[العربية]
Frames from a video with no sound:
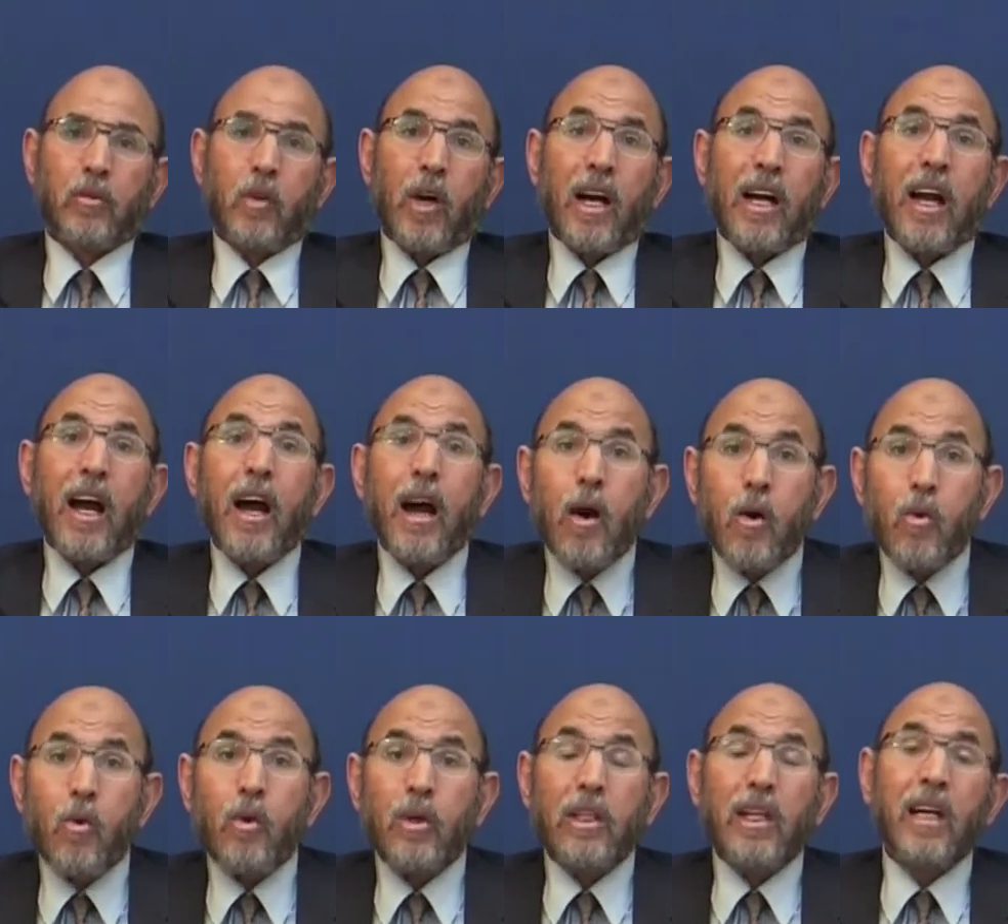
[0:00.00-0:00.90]

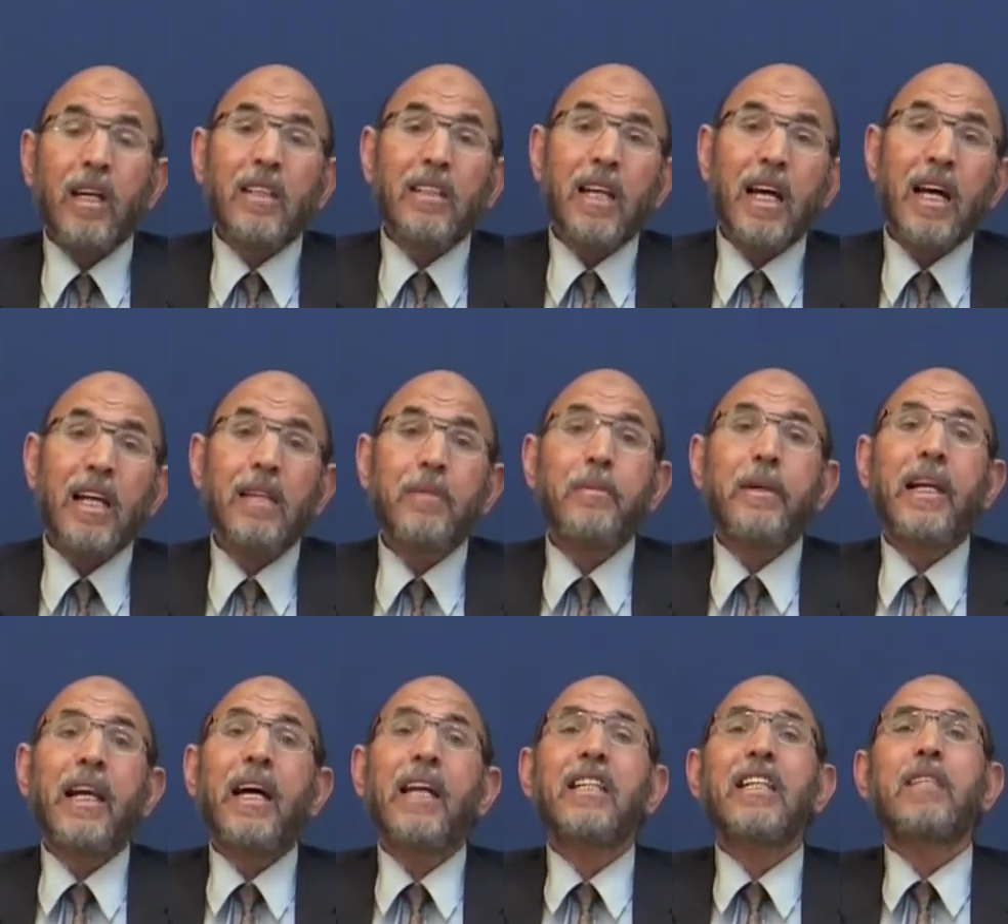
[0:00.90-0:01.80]
وجهه لقتال
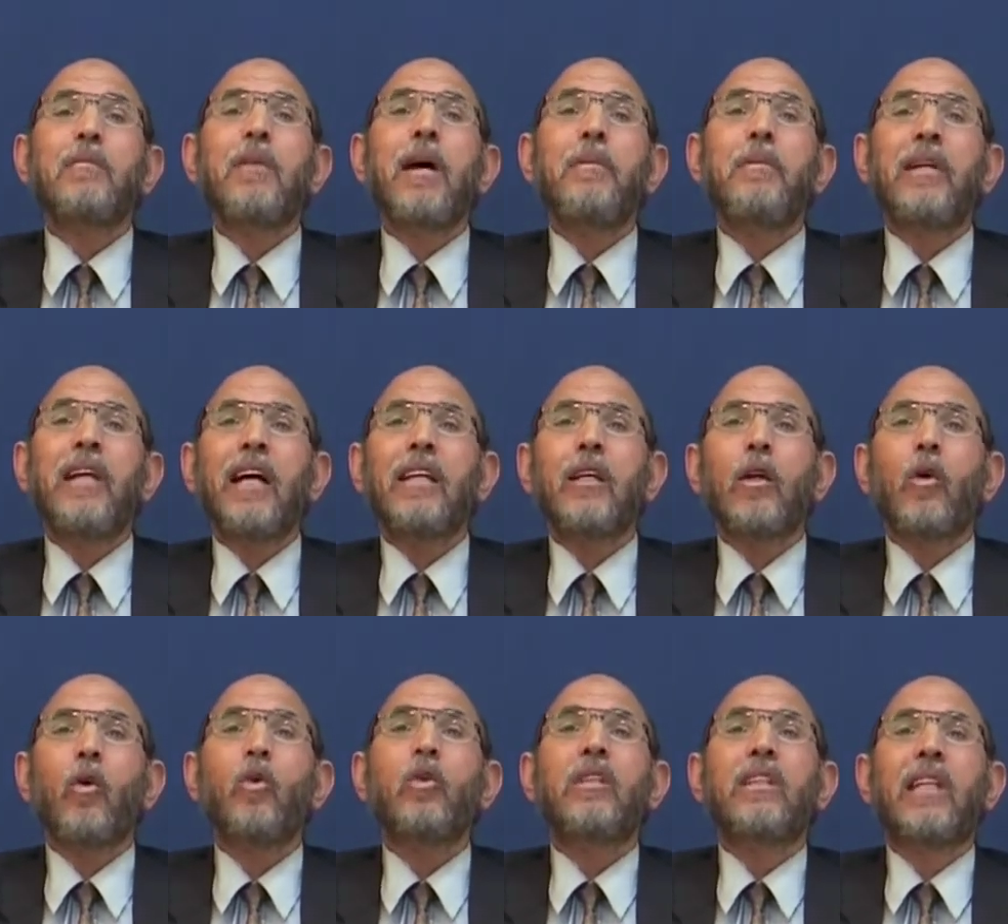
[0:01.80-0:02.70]
بلاد اسمها بلاد
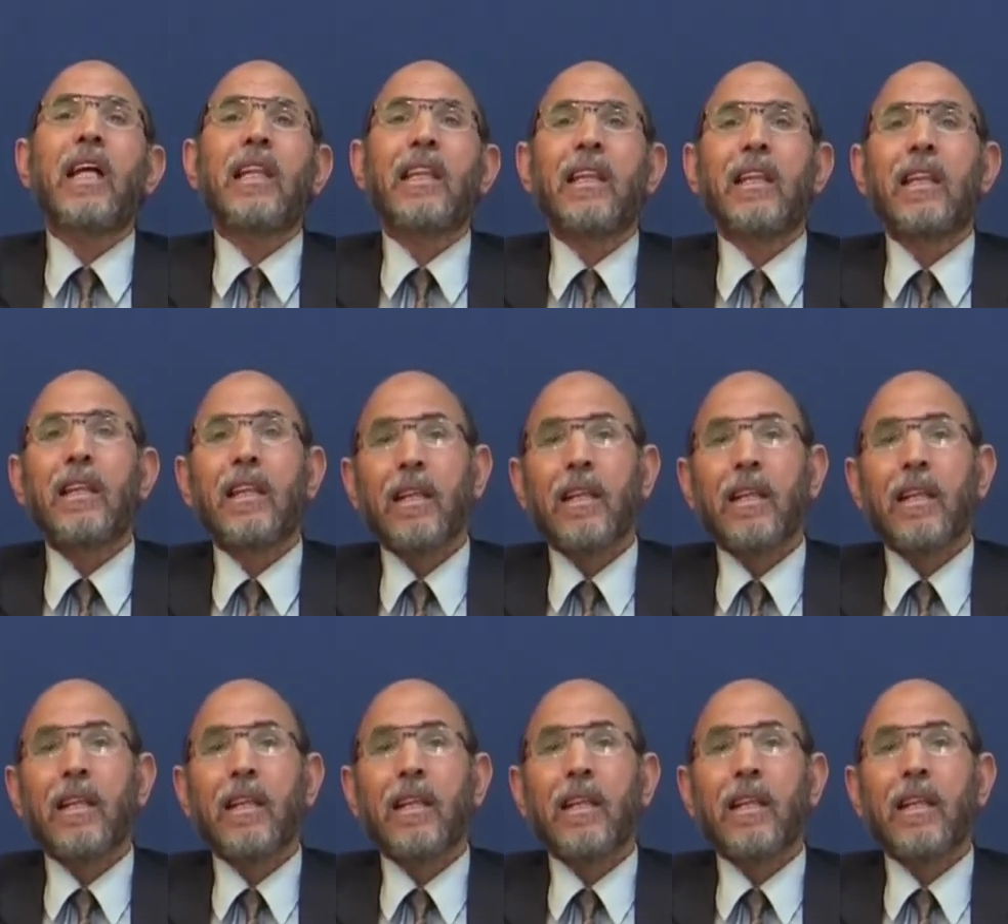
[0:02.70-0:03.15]
الختل